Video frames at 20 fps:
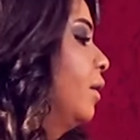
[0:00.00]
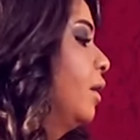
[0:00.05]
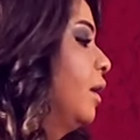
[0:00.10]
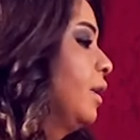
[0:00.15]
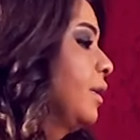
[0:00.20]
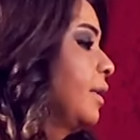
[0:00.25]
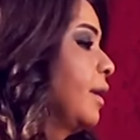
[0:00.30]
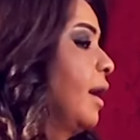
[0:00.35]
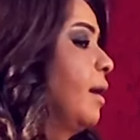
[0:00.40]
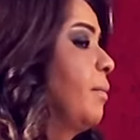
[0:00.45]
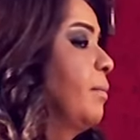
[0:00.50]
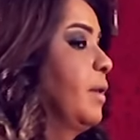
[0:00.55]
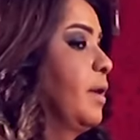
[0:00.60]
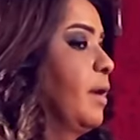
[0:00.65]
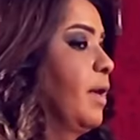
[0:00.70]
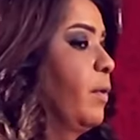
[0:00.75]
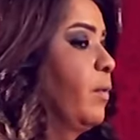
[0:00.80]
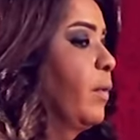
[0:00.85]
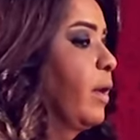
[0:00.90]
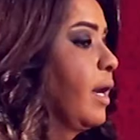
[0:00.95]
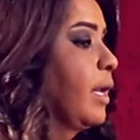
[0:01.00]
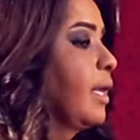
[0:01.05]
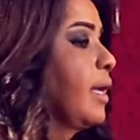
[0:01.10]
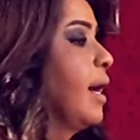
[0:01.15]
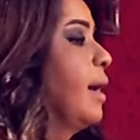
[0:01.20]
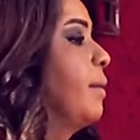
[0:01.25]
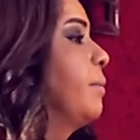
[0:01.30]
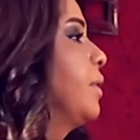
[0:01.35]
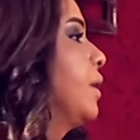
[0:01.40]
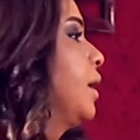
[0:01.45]
الكاميرا ورا
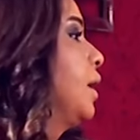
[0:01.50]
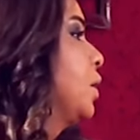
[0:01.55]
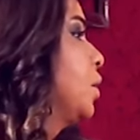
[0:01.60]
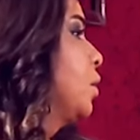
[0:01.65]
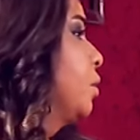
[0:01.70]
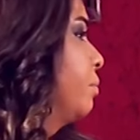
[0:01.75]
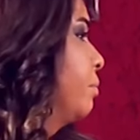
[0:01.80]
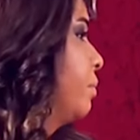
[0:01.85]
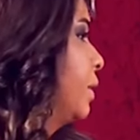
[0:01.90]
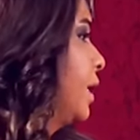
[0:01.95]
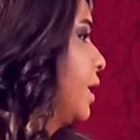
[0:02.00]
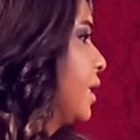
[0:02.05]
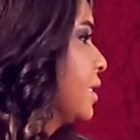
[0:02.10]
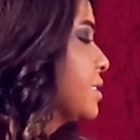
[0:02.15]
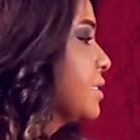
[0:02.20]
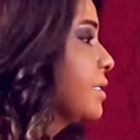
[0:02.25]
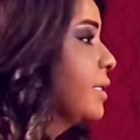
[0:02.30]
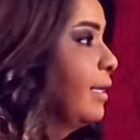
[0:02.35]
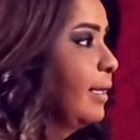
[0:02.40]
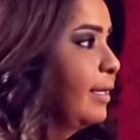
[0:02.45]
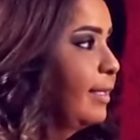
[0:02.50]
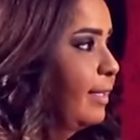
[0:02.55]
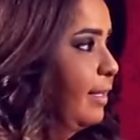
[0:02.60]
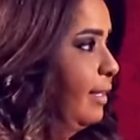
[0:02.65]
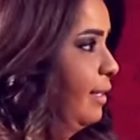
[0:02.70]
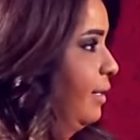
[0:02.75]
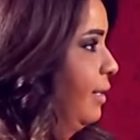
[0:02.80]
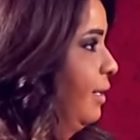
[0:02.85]
الكاميرا الكومبارس الكل